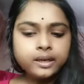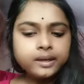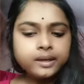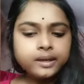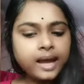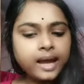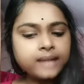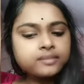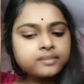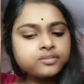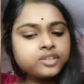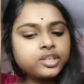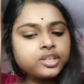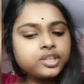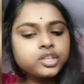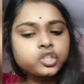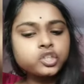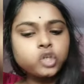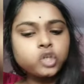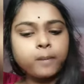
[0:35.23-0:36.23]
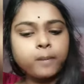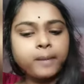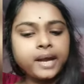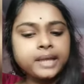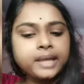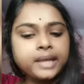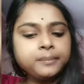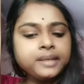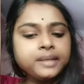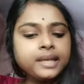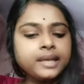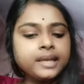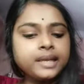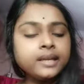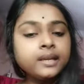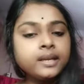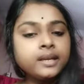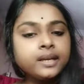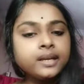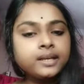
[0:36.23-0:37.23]
রাত্রিরে সবাই মিলে
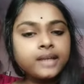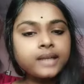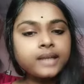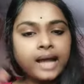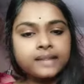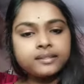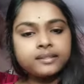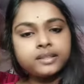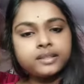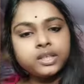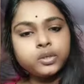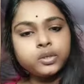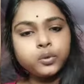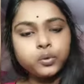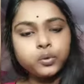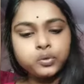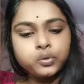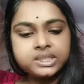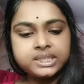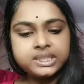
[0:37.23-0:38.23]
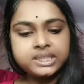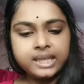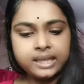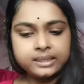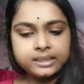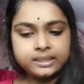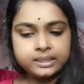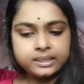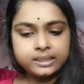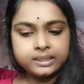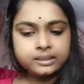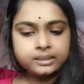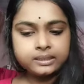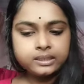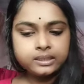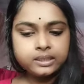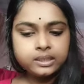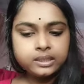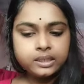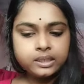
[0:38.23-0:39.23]
টান দিই গঞ্জিকাতে
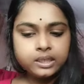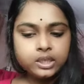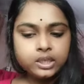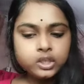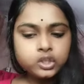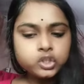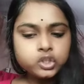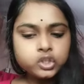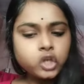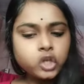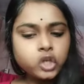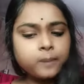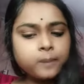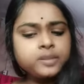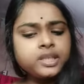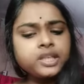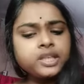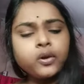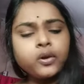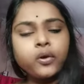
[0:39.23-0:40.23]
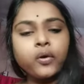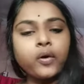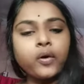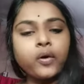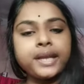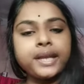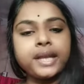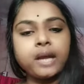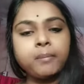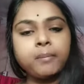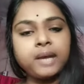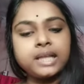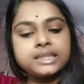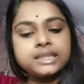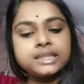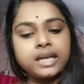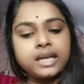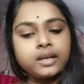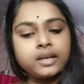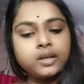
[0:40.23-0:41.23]
সব দিন হয় না
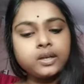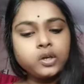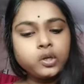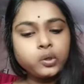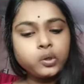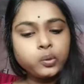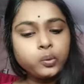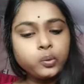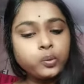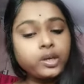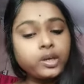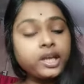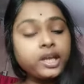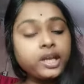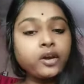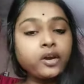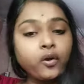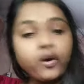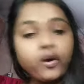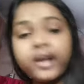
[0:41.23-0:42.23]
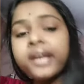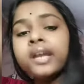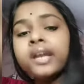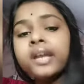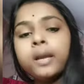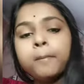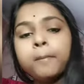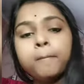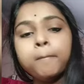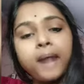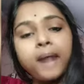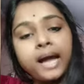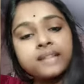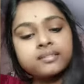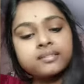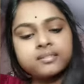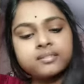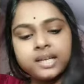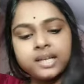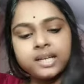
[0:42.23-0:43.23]
বাজার হলে হয়
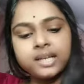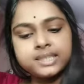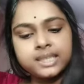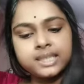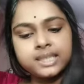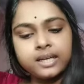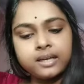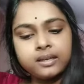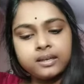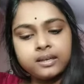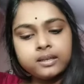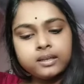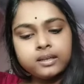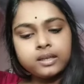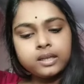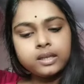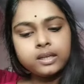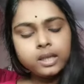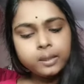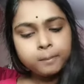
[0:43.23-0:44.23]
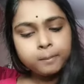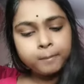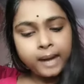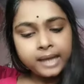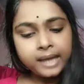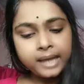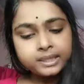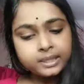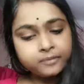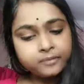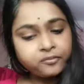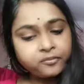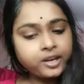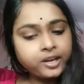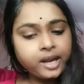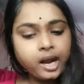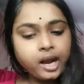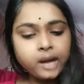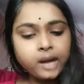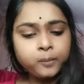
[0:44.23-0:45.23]
মাত্রা ছাড়া বাড়িতে
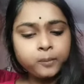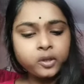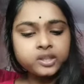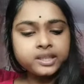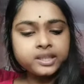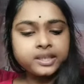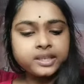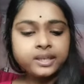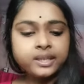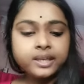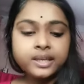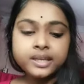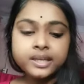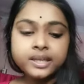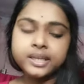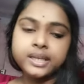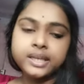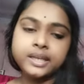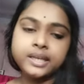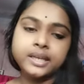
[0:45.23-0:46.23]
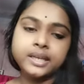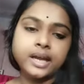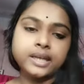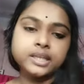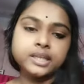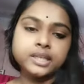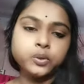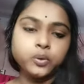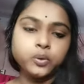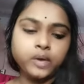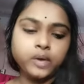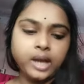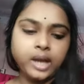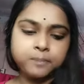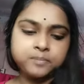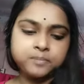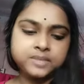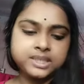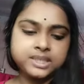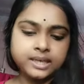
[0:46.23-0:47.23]
ফেরার পথে কিনে আনি
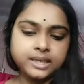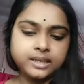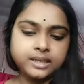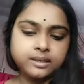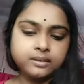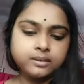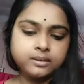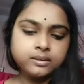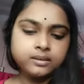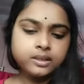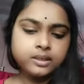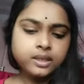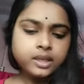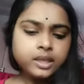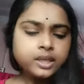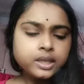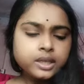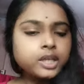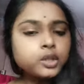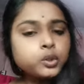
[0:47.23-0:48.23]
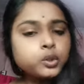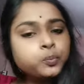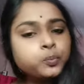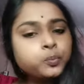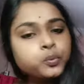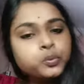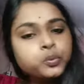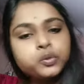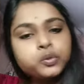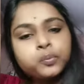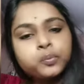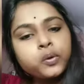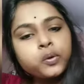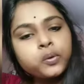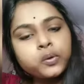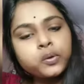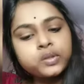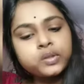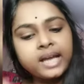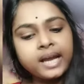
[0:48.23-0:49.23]
গোলাপ চারা কিন্তু পুতব
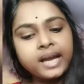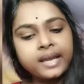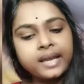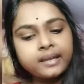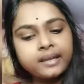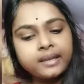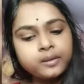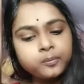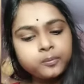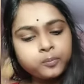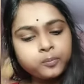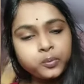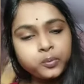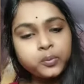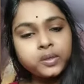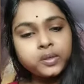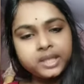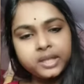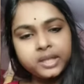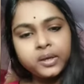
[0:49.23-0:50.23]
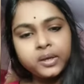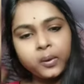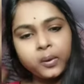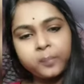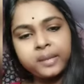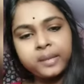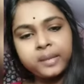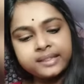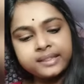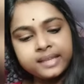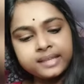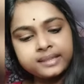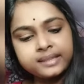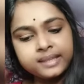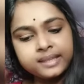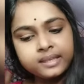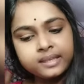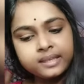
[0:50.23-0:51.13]
কোথায় ফুল কি হবেই তাতে